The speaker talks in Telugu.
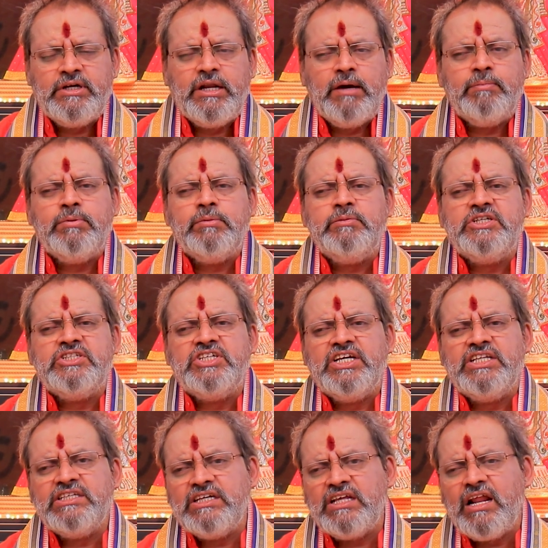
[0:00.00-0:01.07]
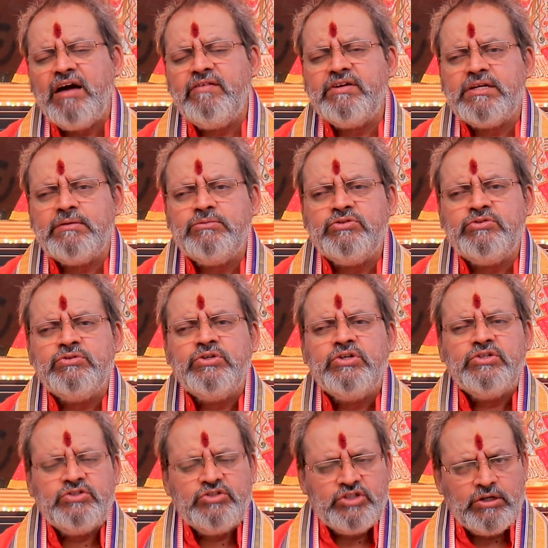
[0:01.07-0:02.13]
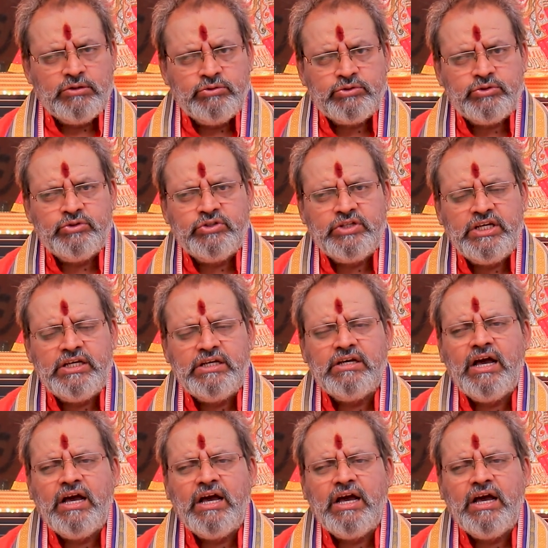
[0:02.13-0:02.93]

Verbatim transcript: డబ్బు మీ చేతికి రావటము జరుగుతుంది